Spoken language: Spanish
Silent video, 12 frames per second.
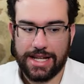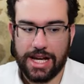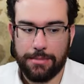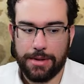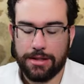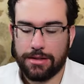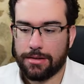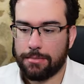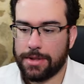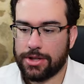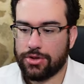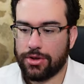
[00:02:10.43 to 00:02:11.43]
del halving,
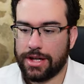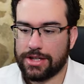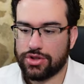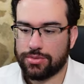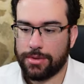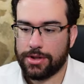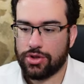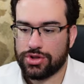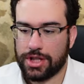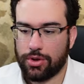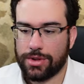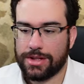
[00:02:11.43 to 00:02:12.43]
Bitcoin en estos momentos
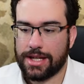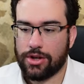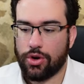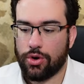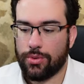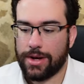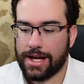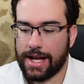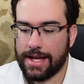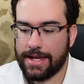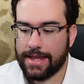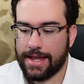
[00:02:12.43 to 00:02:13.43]
se encuentra con una
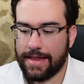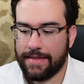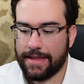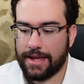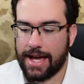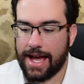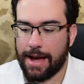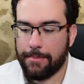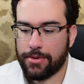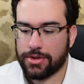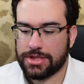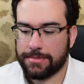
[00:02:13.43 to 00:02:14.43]
caída de
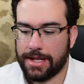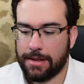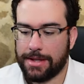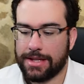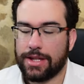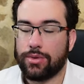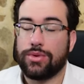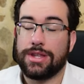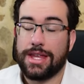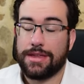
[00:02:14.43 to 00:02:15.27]
aproximadamente un